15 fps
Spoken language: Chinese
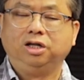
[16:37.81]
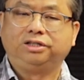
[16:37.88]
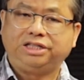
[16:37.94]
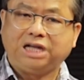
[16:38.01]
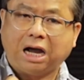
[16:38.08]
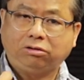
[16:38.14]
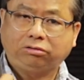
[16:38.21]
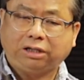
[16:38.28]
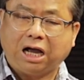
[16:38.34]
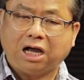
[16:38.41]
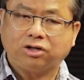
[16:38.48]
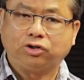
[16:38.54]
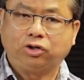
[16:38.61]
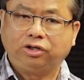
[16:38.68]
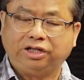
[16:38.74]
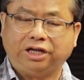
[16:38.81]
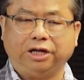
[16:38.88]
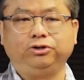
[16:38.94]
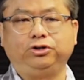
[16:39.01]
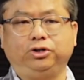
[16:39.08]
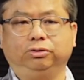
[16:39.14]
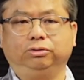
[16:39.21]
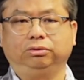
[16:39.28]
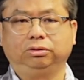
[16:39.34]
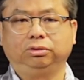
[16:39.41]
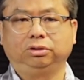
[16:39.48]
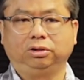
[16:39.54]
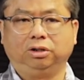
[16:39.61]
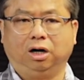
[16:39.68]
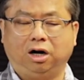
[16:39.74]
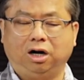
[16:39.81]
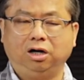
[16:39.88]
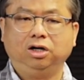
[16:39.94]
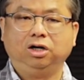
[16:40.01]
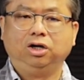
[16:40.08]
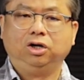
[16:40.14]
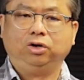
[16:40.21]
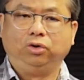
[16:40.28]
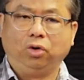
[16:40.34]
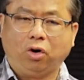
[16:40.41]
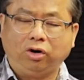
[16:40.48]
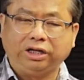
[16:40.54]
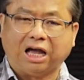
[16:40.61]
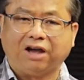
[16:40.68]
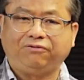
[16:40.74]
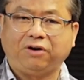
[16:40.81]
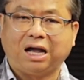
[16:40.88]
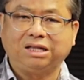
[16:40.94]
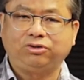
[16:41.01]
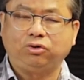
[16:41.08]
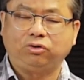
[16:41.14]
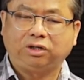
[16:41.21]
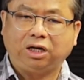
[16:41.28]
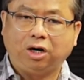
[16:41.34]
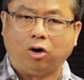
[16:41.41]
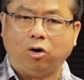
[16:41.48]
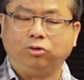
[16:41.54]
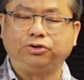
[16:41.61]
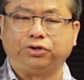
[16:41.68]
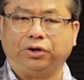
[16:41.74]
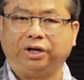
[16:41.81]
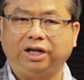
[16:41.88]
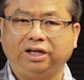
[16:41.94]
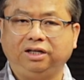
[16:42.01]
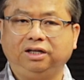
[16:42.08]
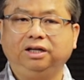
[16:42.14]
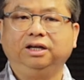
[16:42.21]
照他所研究哦，挪亚方舟跟洪水呢，